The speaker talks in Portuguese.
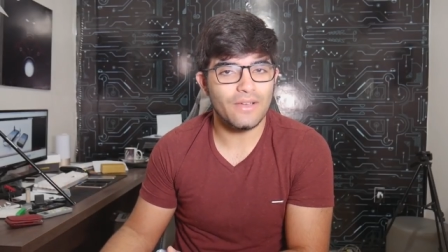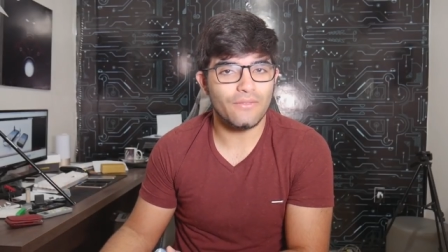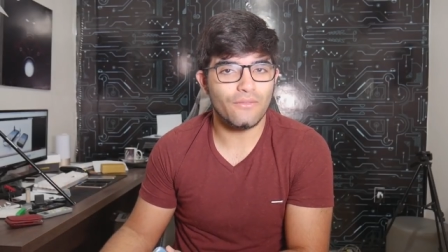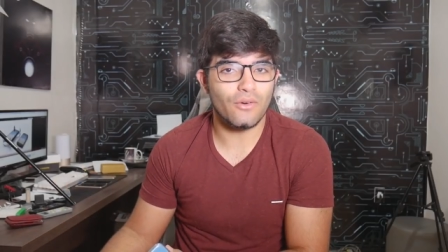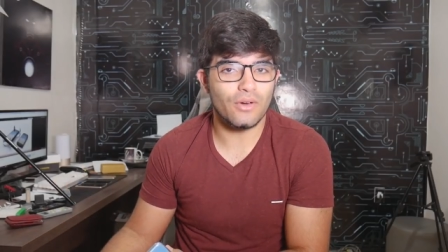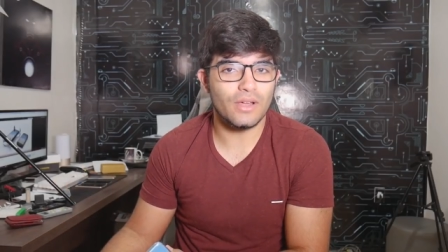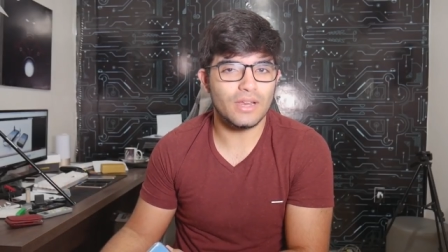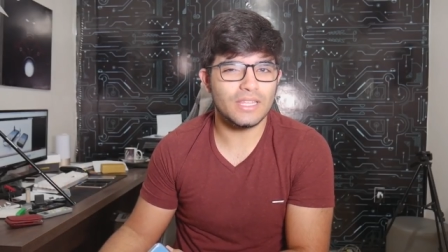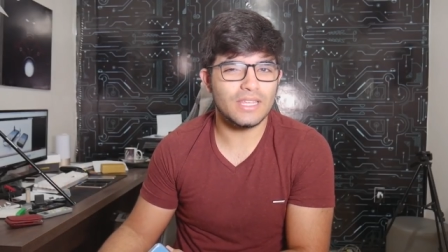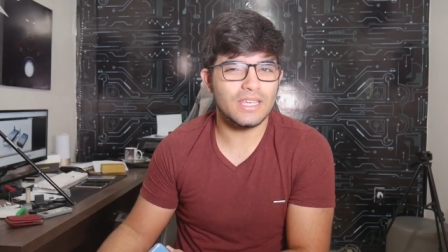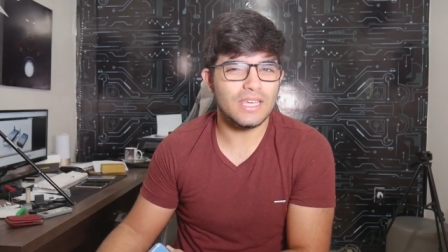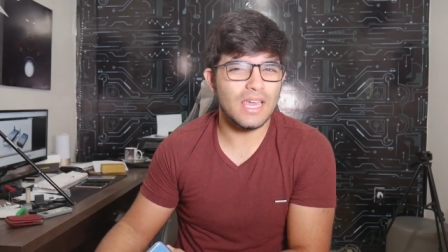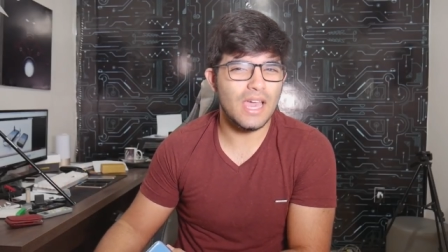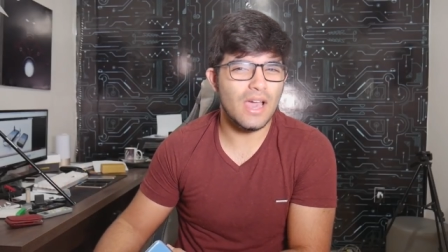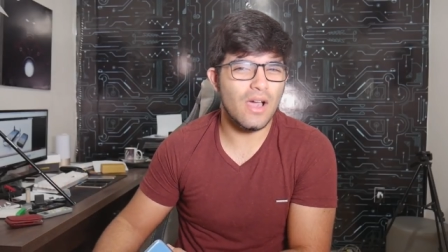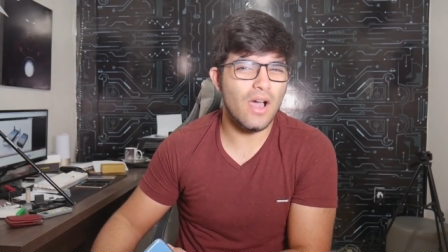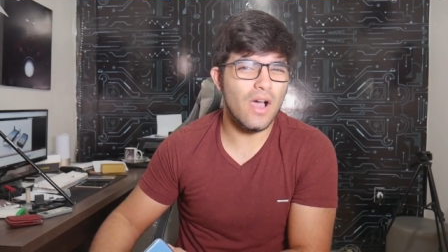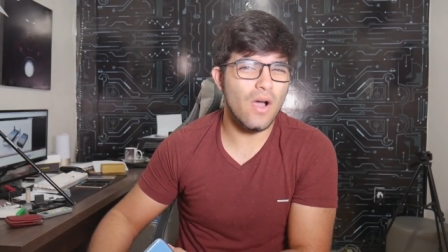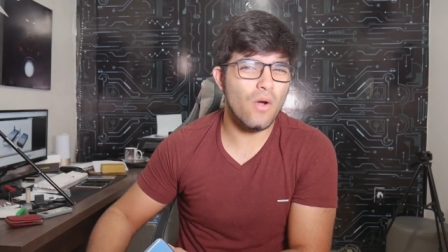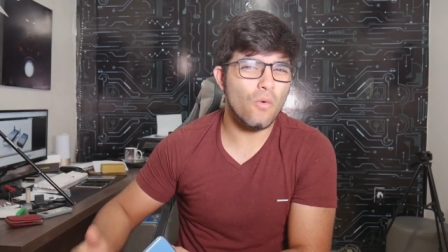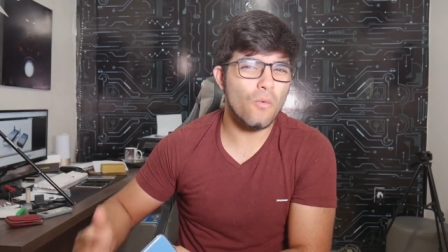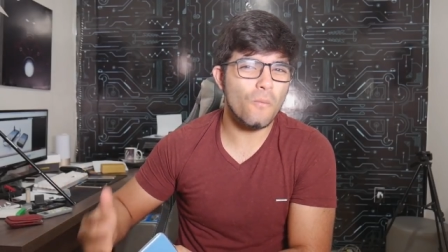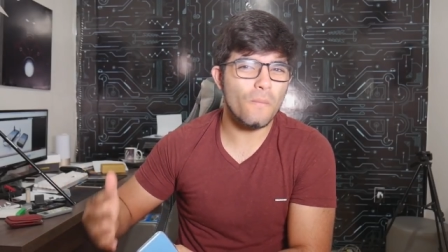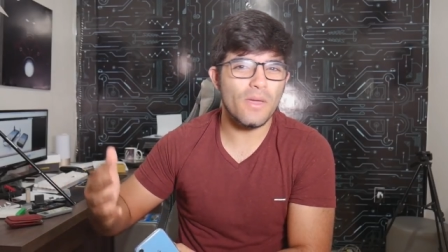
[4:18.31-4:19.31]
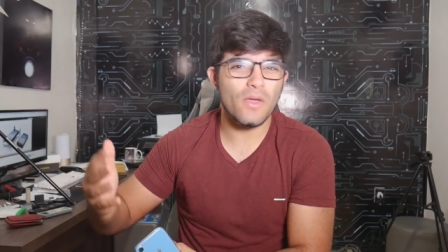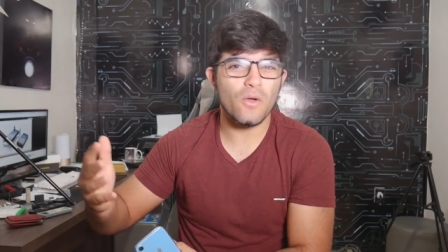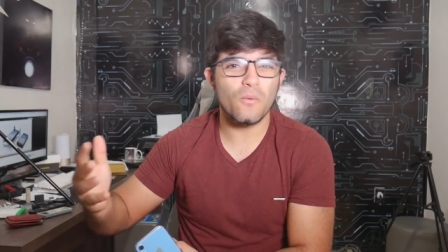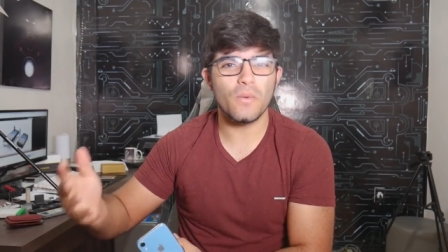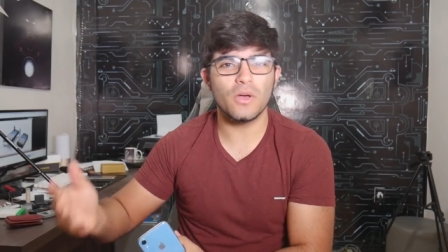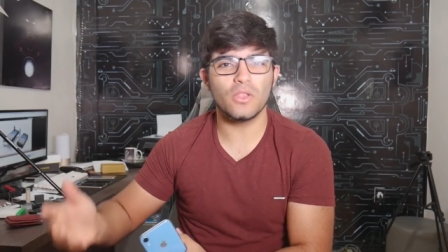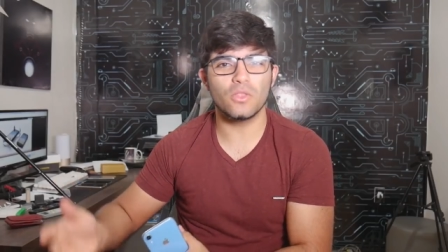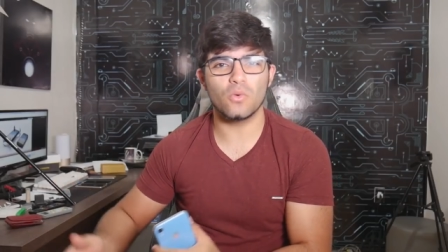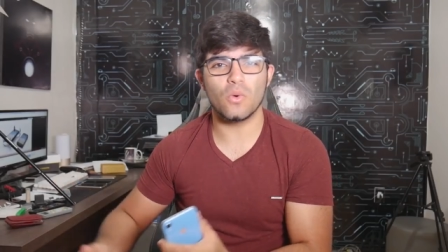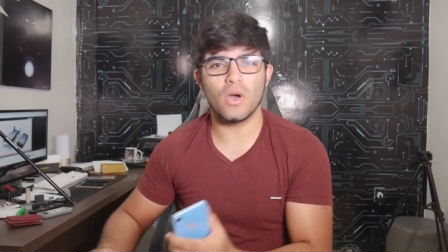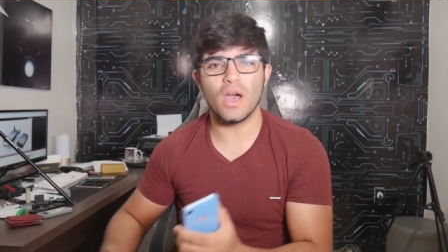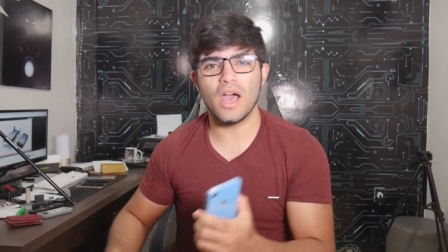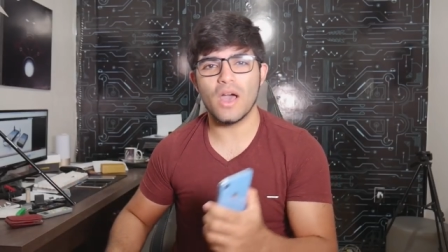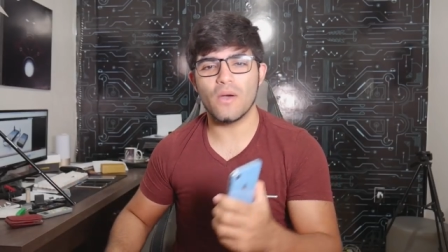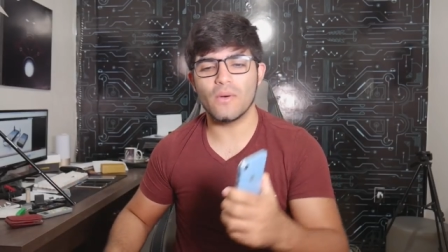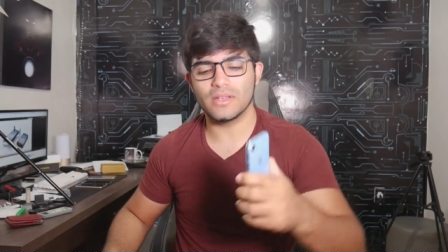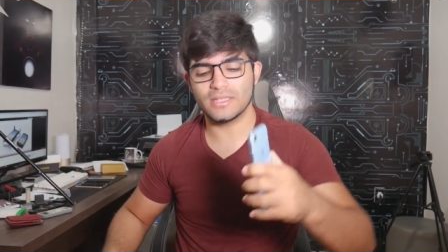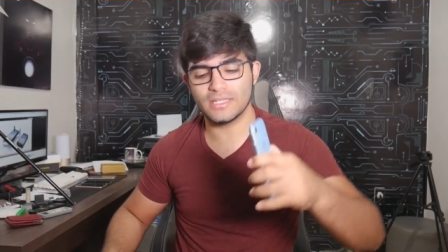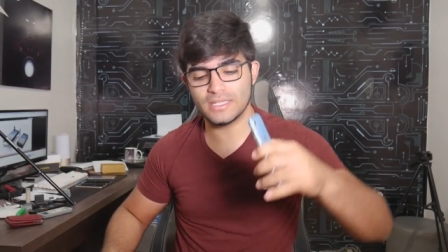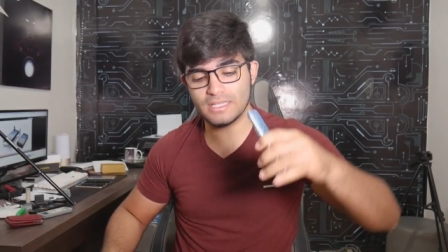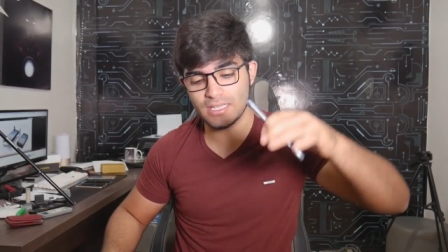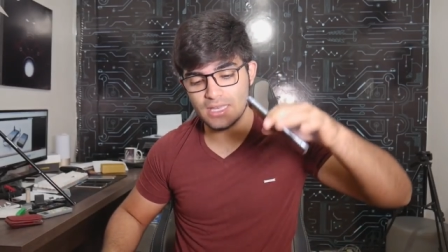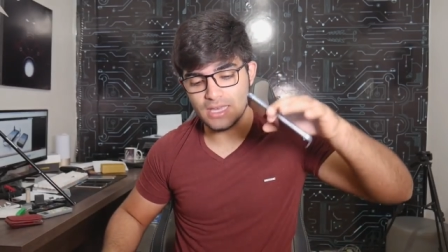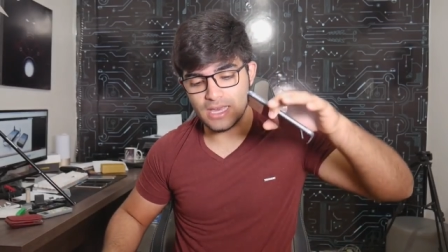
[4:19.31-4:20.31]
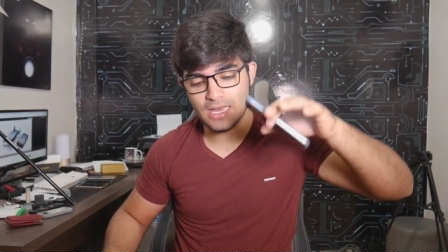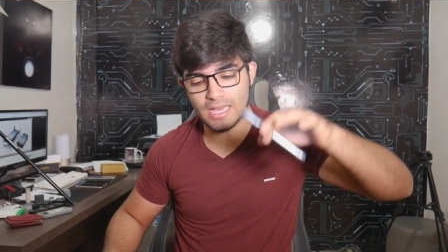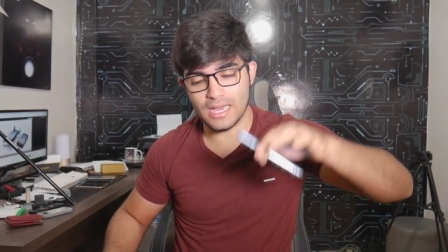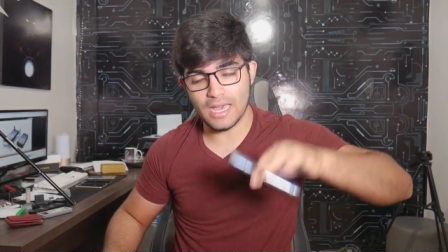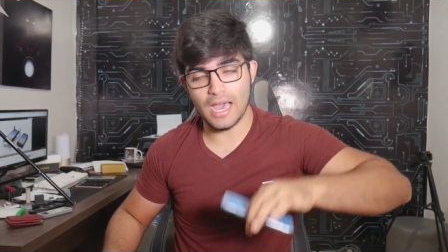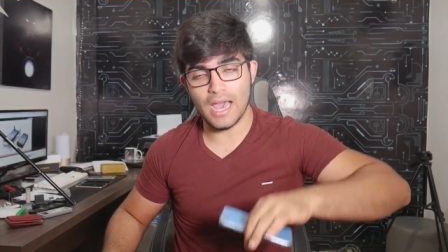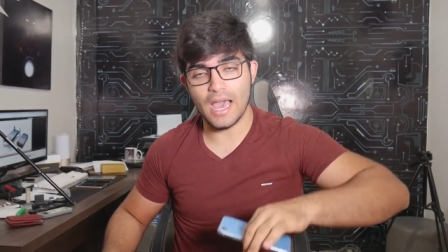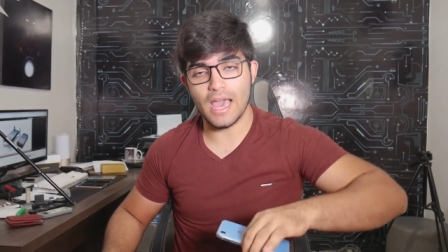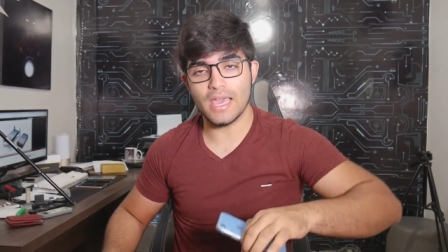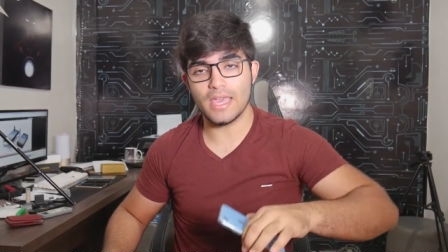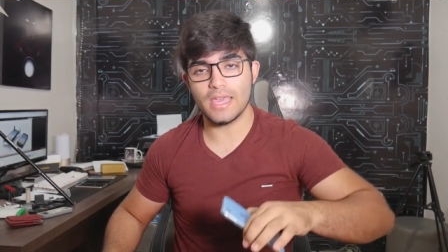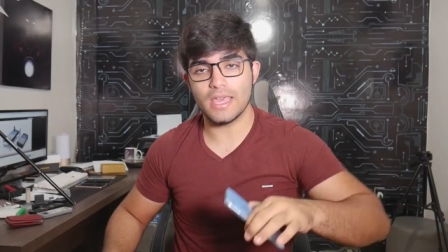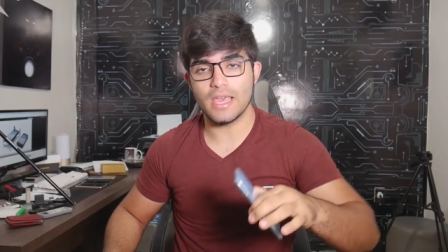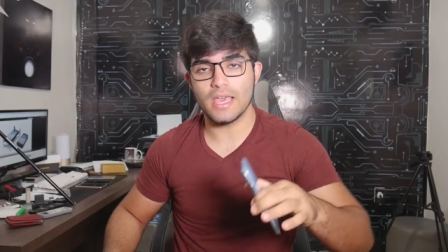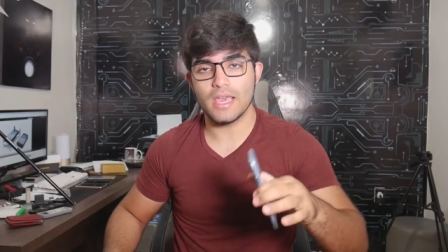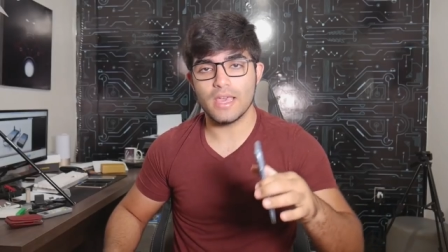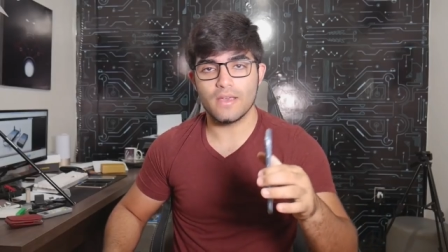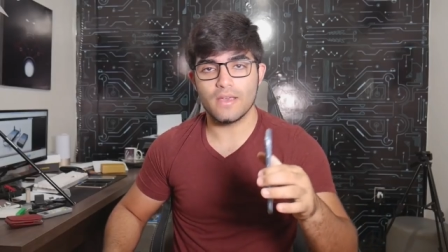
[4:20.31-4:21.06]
Fora que é algo meio manual, assim que cai,